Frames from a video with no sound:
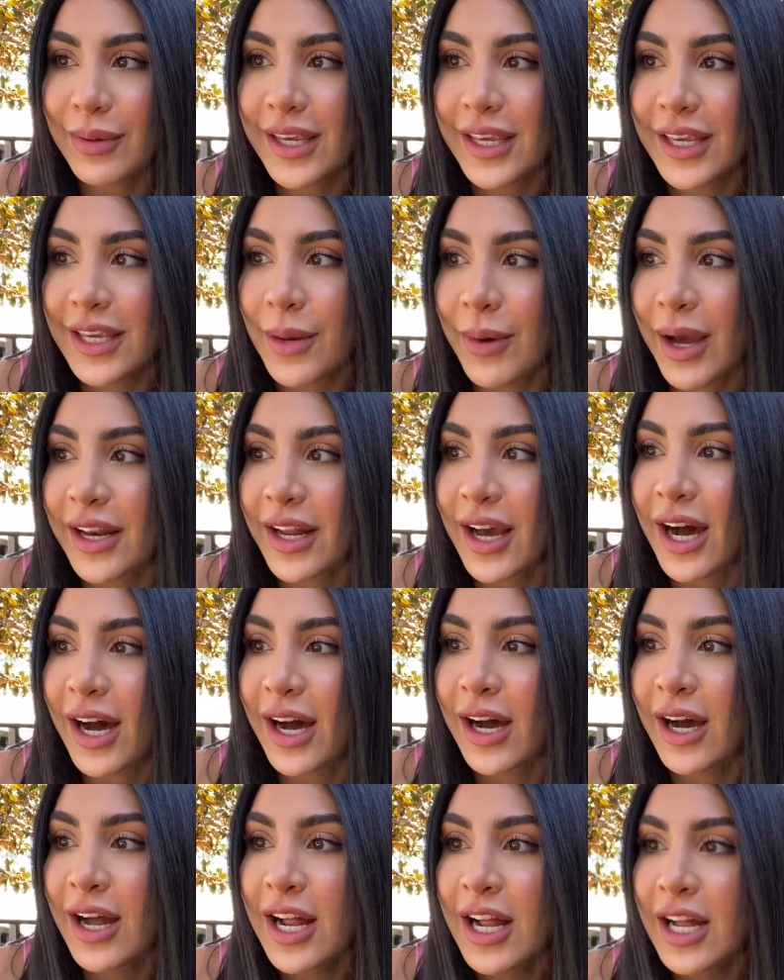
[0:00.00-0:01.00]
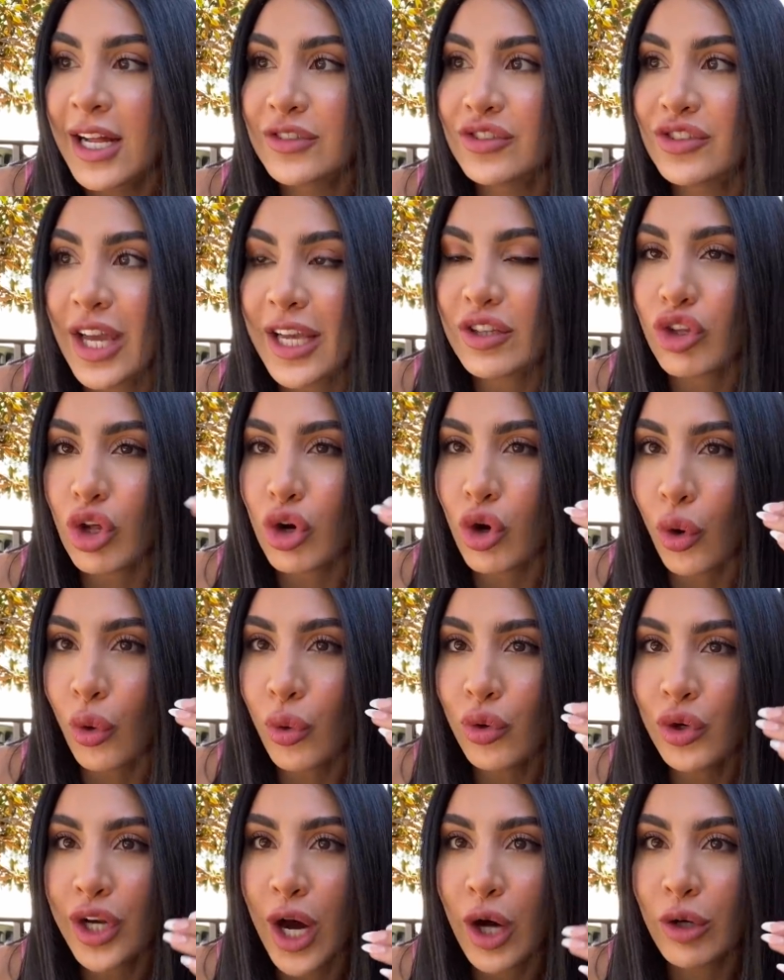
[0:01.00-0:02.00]
هي معناها دا
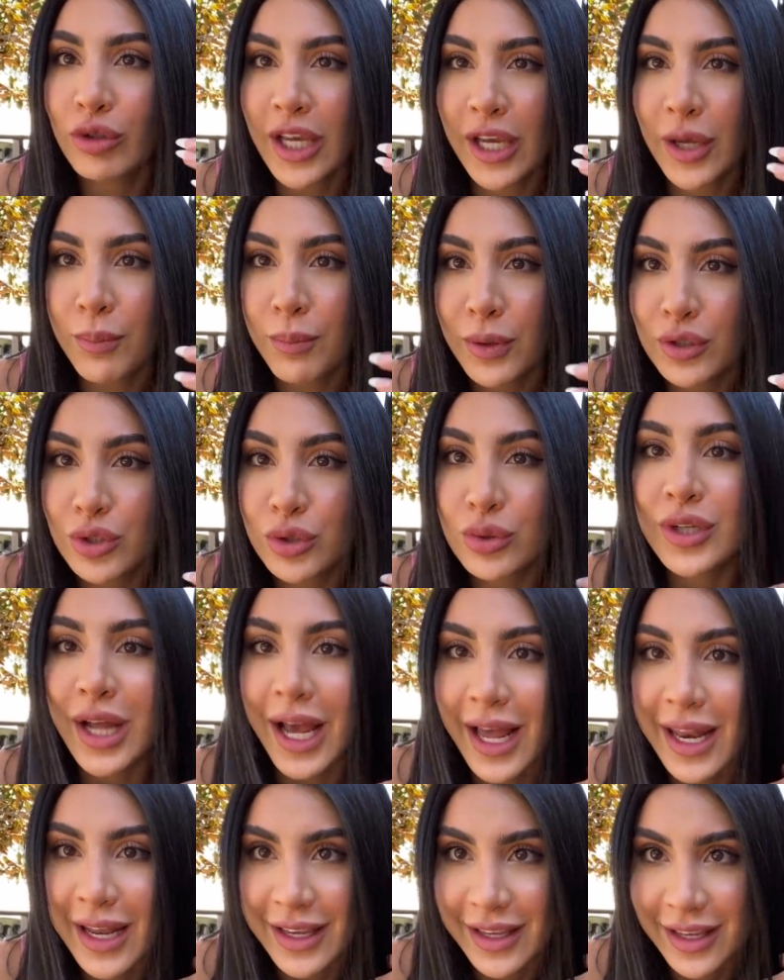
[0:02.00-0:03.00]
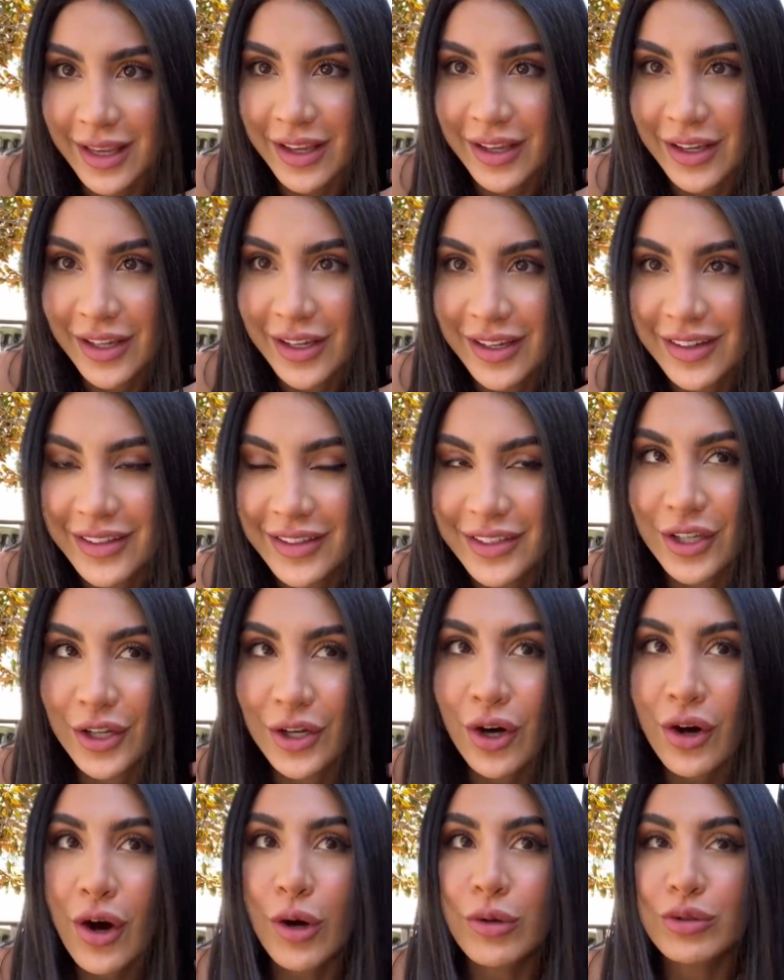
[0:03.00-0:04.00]
يطلعون او دا ينبتون علي you
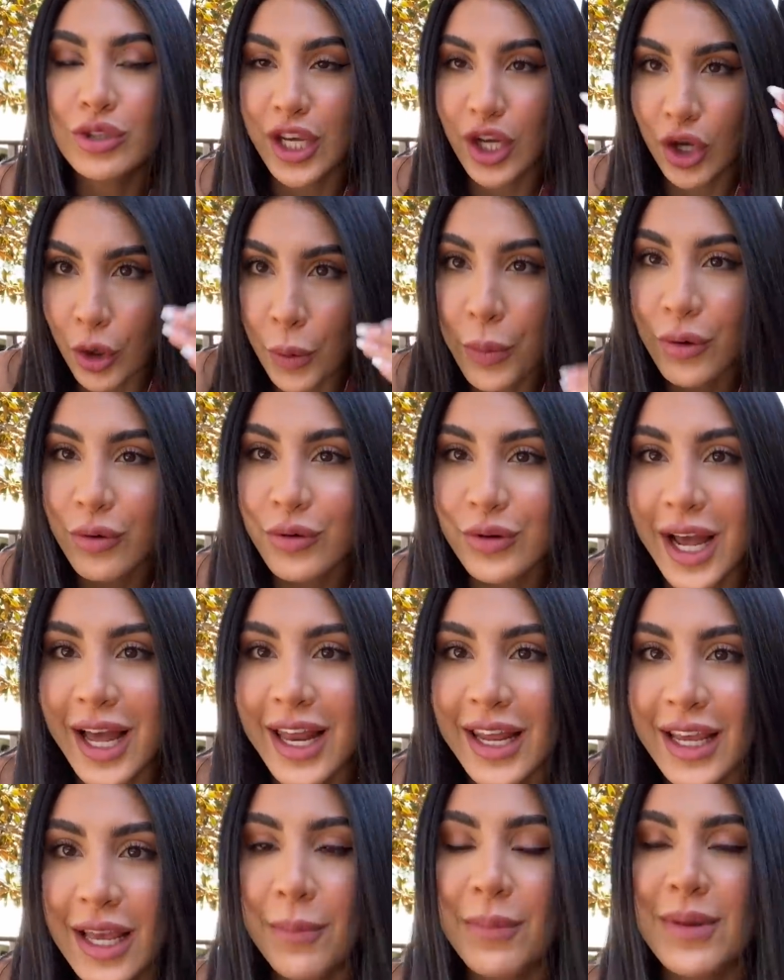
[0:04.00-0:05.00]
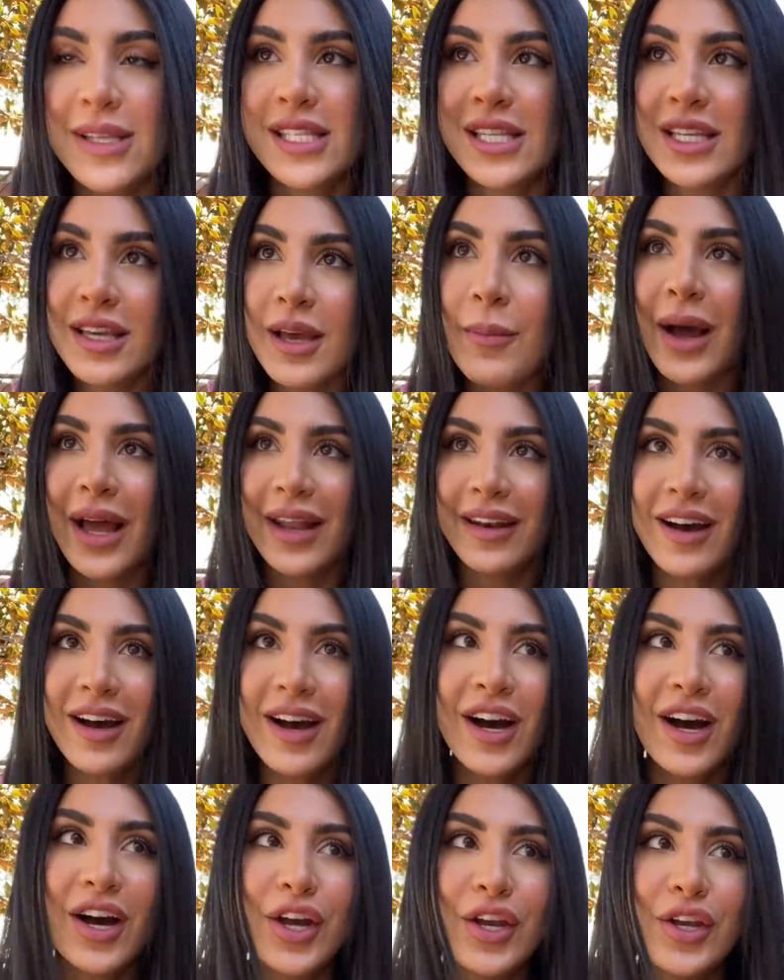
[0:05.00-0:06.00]
know, او دي يكبرون علي بس هي
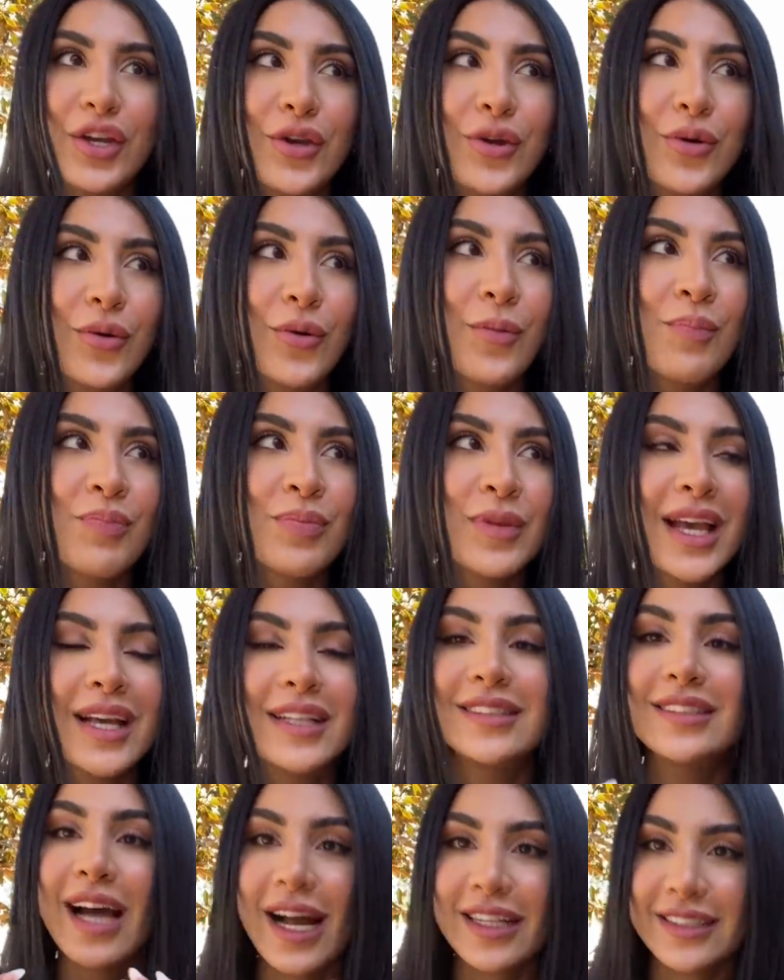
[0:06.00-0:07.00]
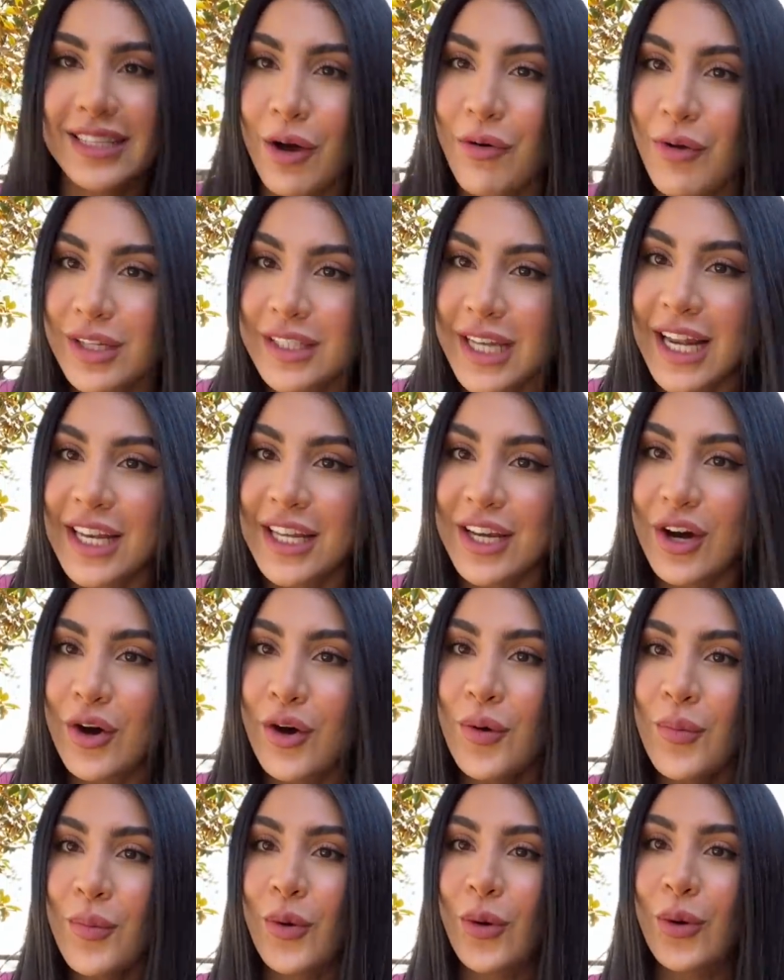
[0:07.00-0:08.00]
معناها انه دا اتعود عليهم
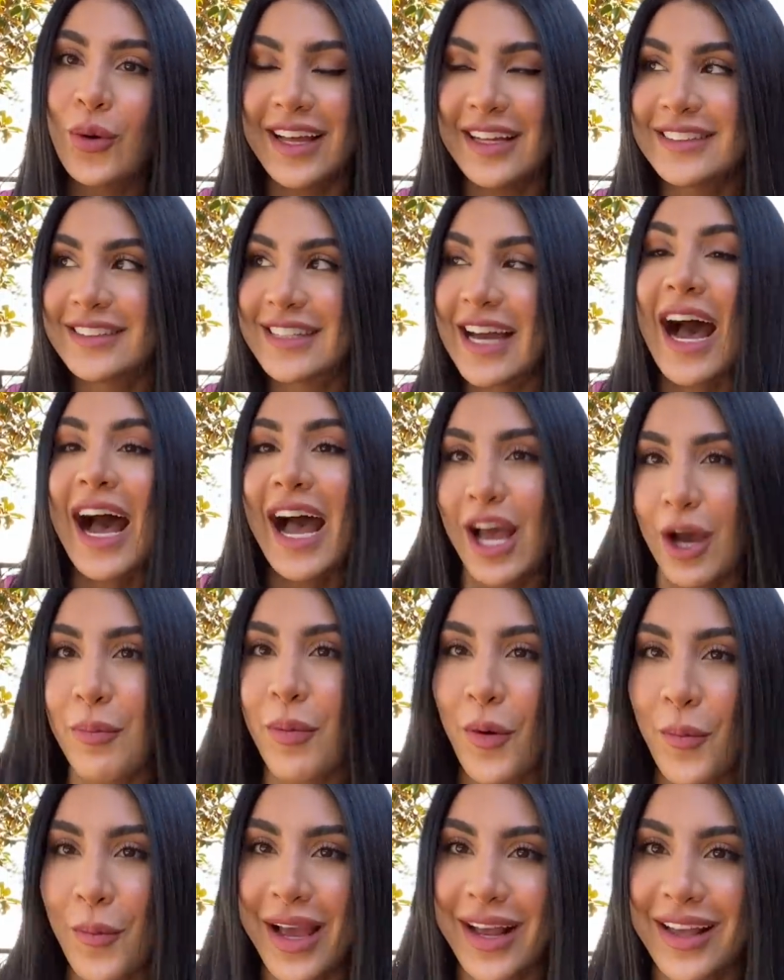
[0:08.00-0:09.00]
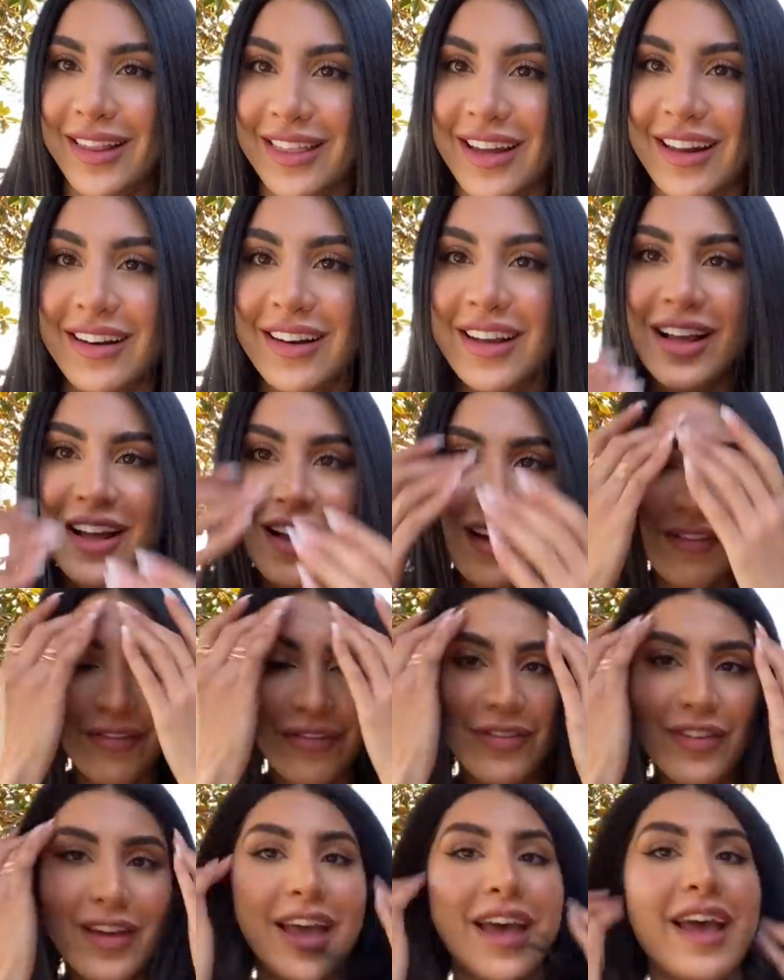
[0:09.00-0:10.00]
ودا احبهم اكثر
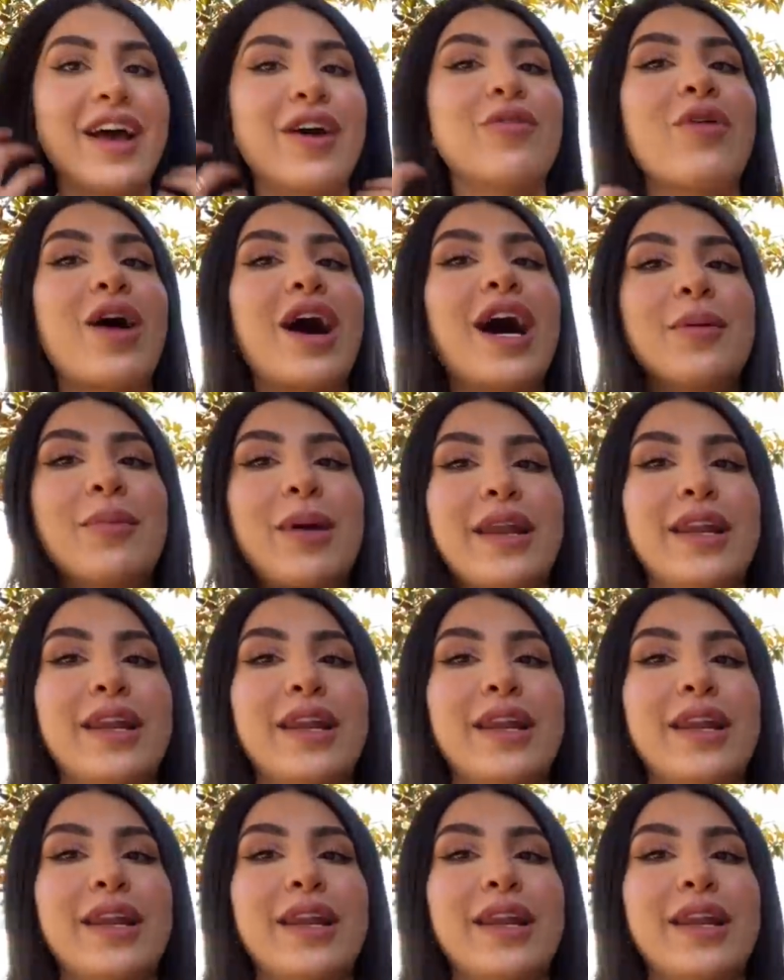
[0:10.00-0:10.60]
فهو هاي معنى